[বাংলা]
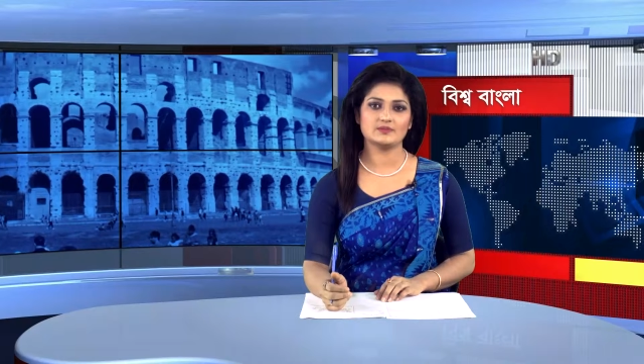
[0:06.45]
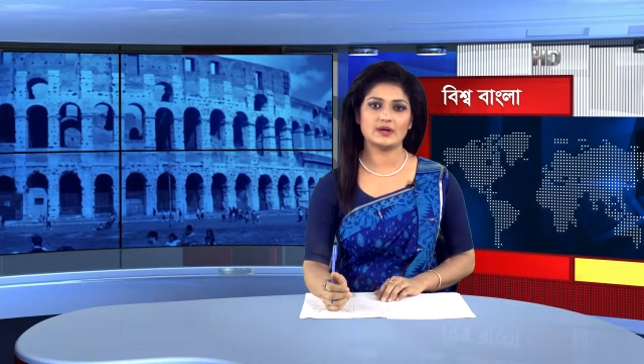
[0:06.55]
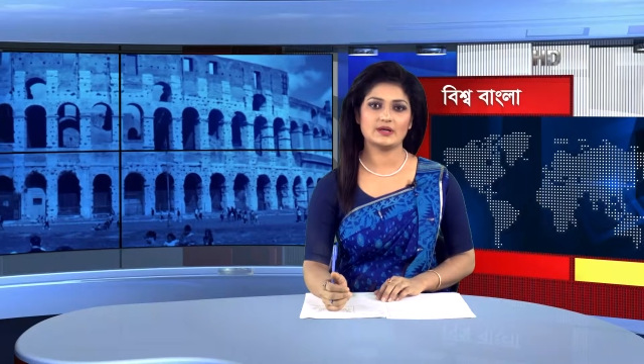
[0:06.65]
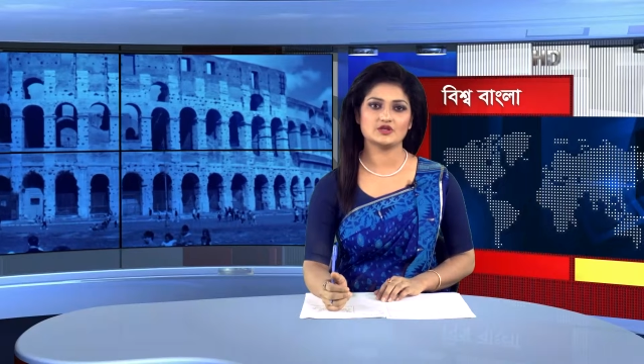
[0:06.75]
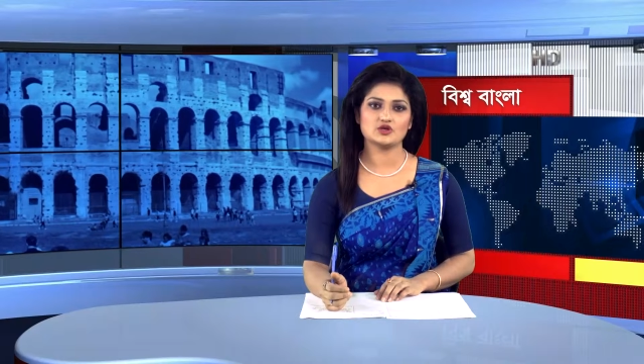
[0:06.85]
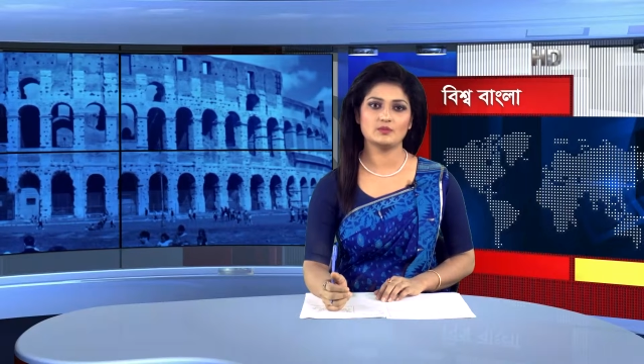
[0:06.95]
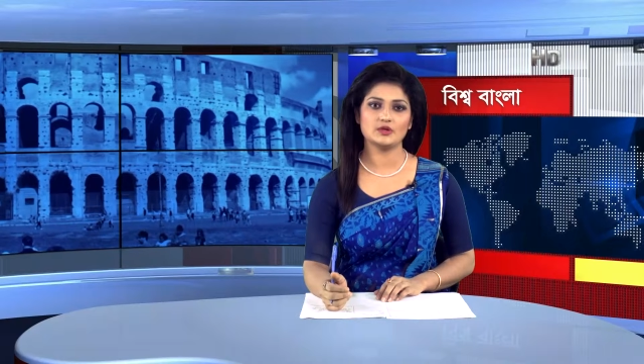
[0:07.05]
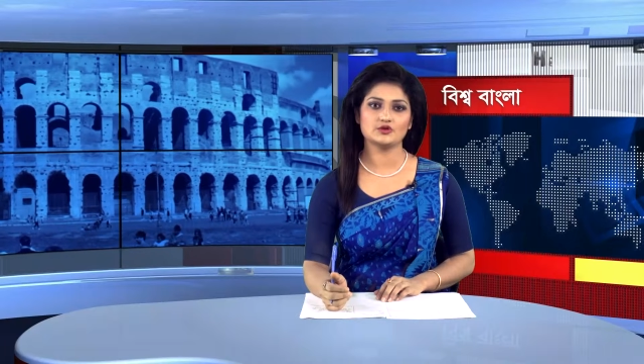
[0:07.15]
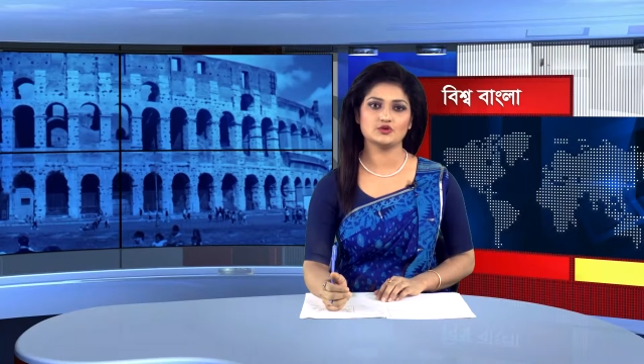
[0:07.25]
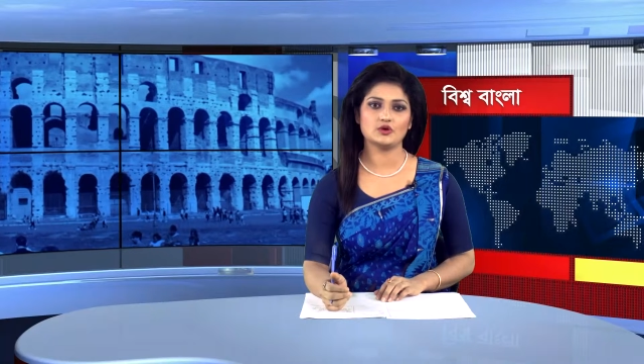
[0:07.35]
বাইরা
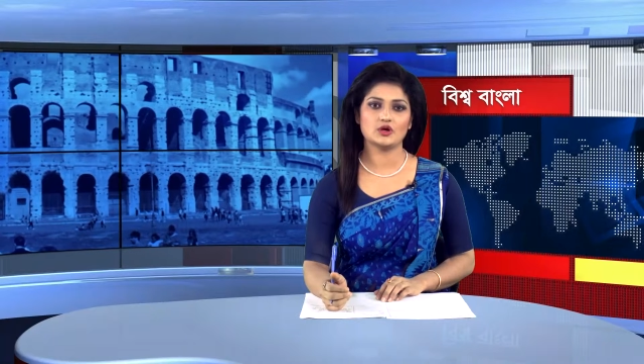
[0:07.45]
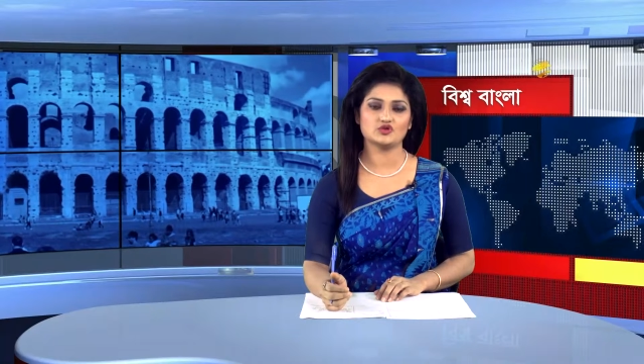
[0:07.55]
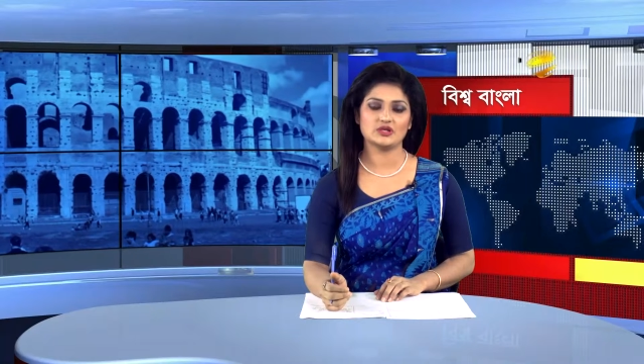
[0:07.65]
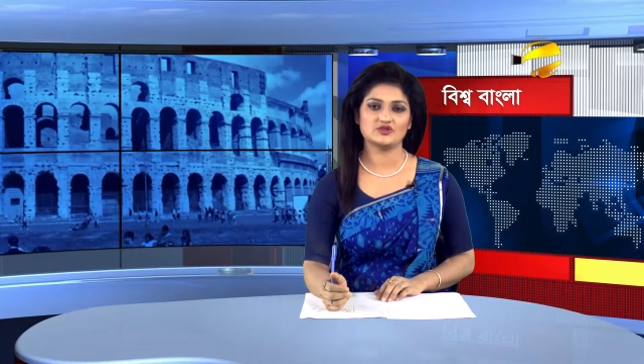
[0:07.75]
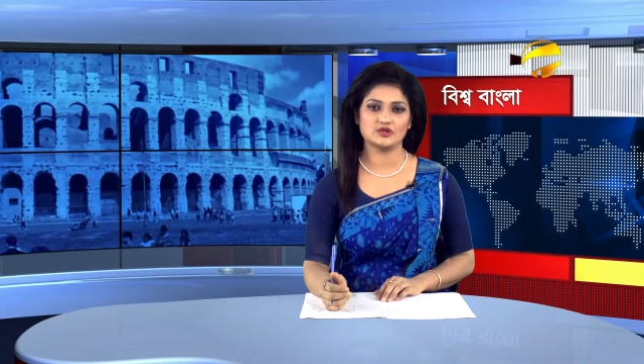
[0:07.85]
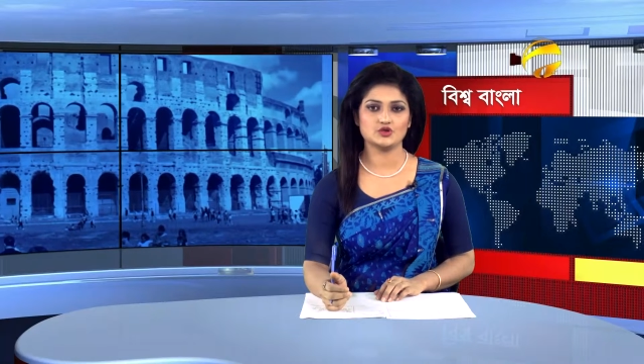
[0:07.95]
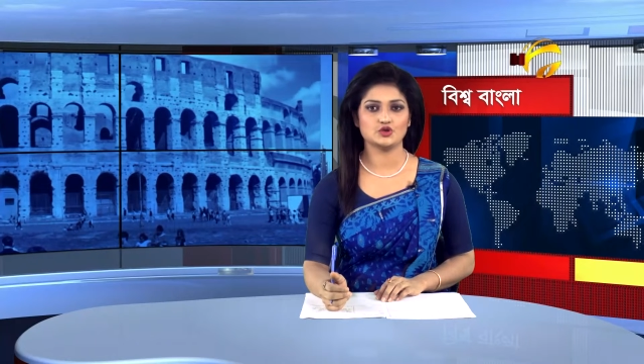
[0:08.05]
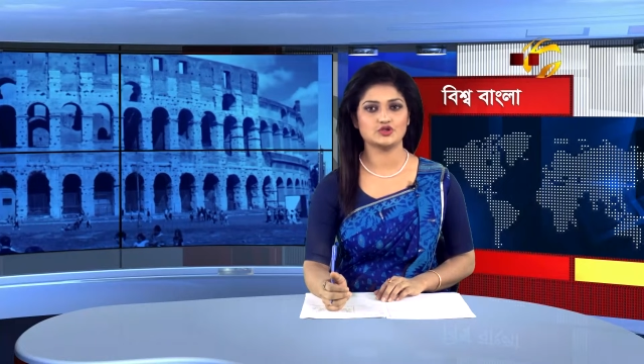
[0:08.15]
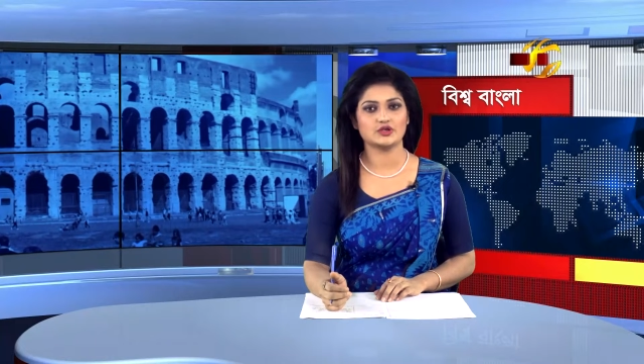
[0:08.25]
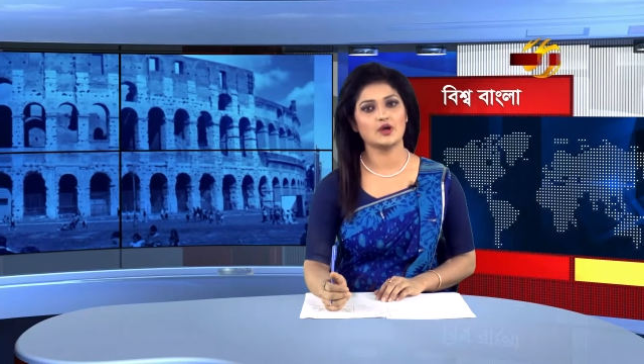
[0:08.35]
সম্মিলিত গণতান্ত্রিক জোট